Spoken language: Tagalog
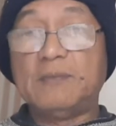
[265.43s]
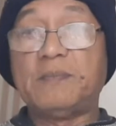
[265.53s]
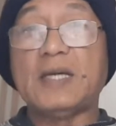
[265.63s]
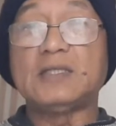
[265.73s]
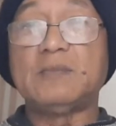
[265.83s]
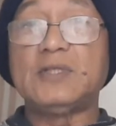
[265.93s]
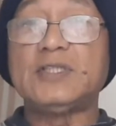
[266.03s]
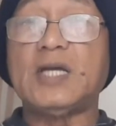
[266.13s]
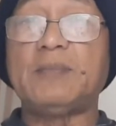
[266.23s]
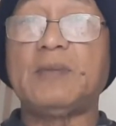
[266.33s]
Yung
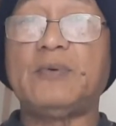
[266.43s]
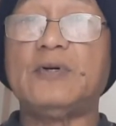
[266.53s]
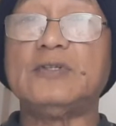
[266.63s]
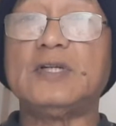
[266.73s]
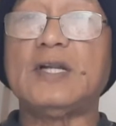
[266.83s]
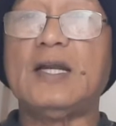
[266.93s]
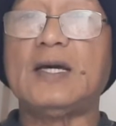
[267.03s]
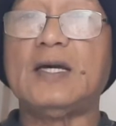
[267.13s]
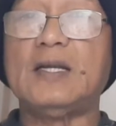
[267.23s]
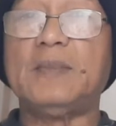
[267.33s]
plasterboard stopper po yung
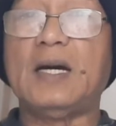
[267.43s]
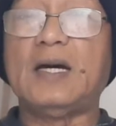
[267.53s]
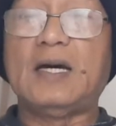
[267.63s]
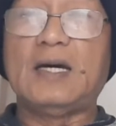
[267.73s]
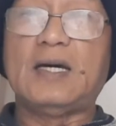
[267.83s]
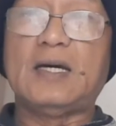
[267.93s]
naglalagay ng mga